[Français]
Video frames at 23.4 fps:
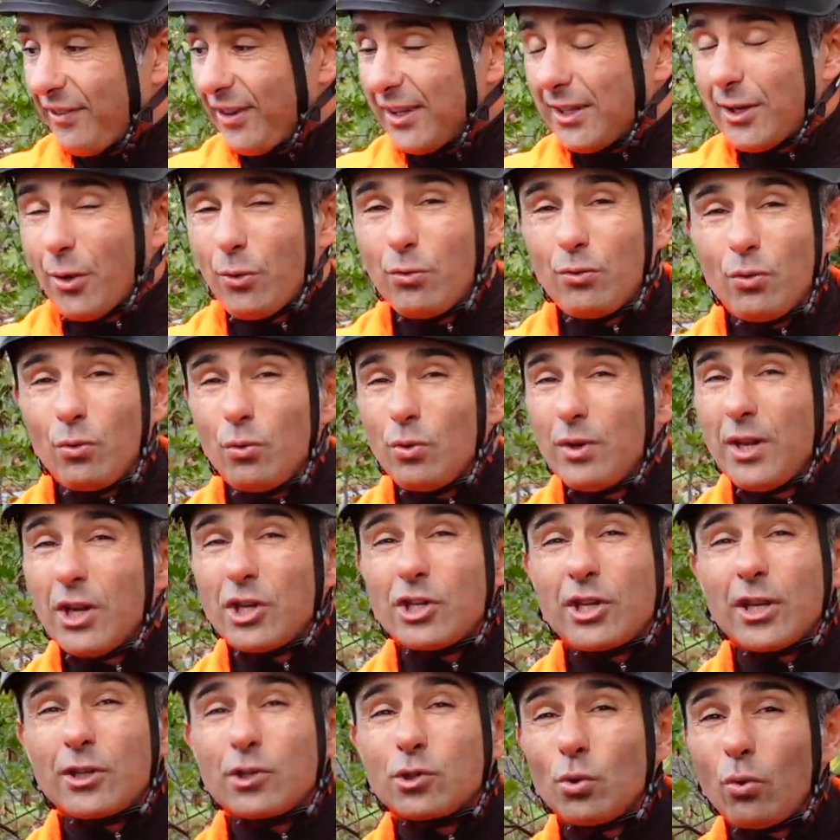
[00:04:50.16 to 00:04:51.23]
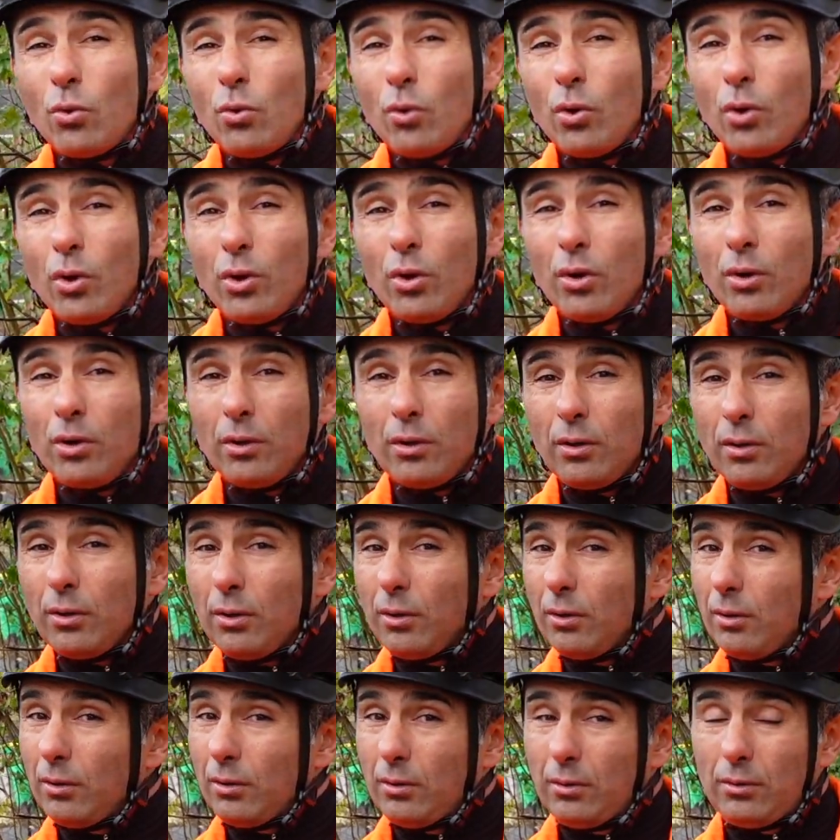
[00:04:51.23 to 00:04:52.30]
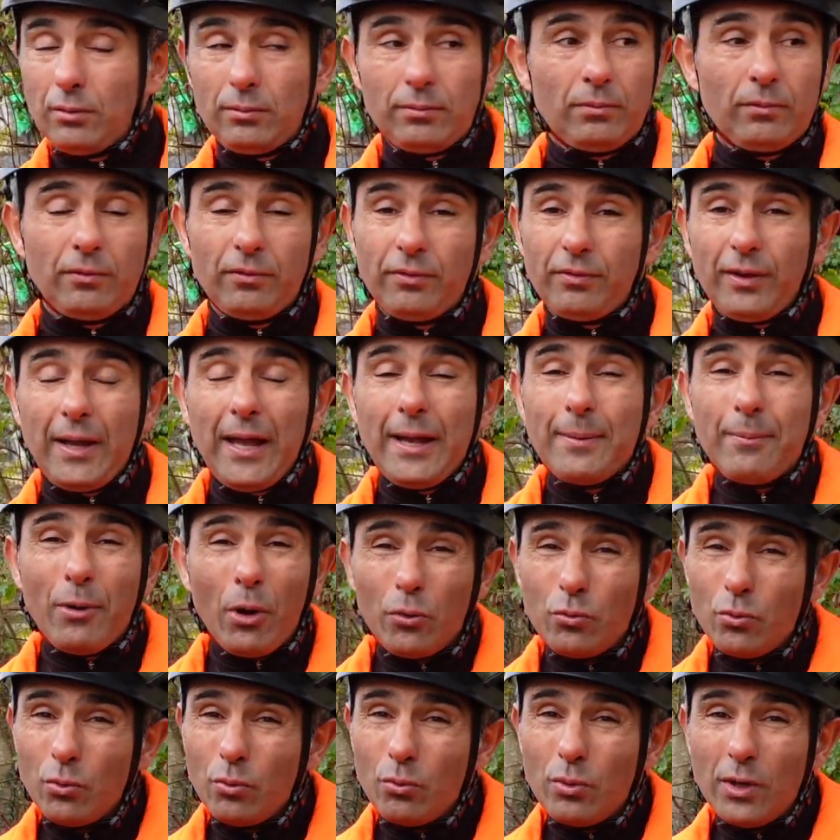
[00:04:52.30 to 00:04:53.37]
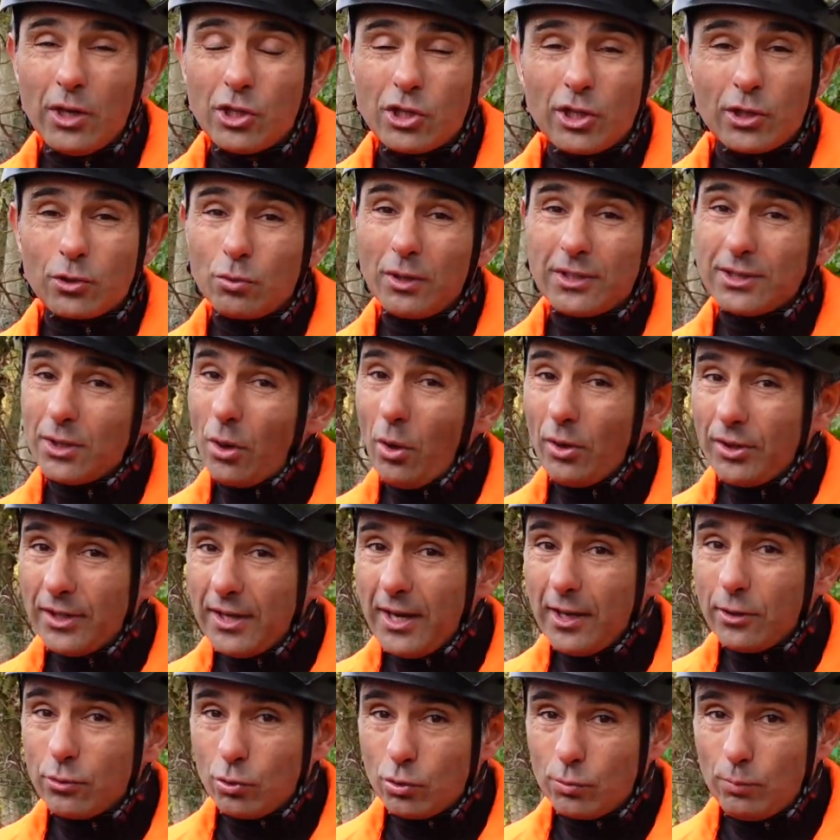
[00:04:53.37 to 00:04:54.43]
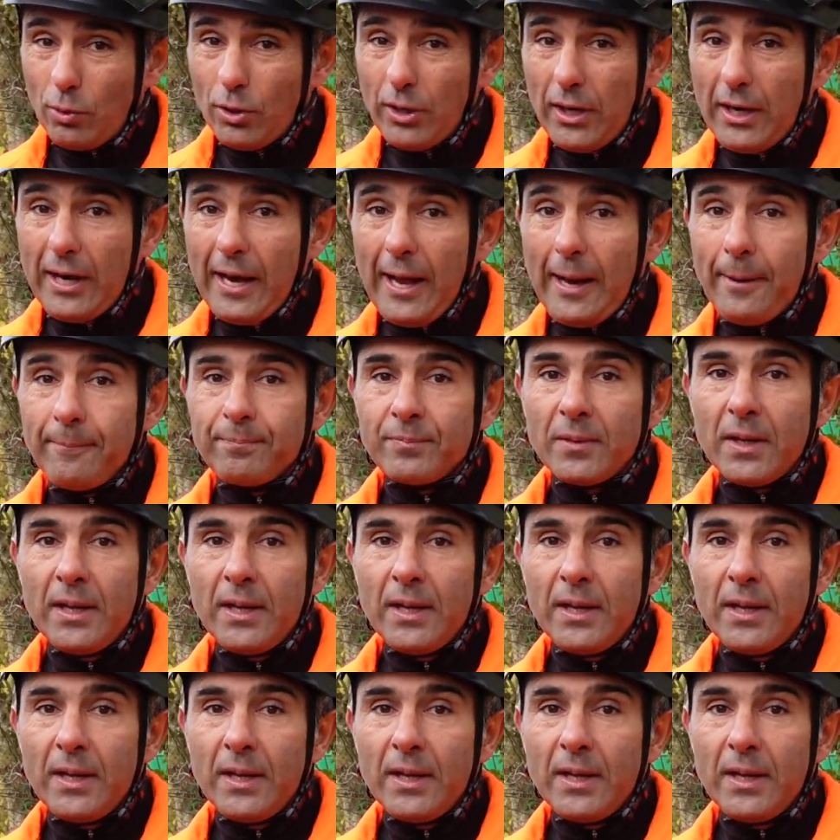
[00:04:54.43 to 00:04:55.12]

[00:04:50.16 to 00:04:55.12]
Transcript: fait qu'il y a une, éjection, euh, vraiment une, éjection extraordinaire sur ce modèle-là.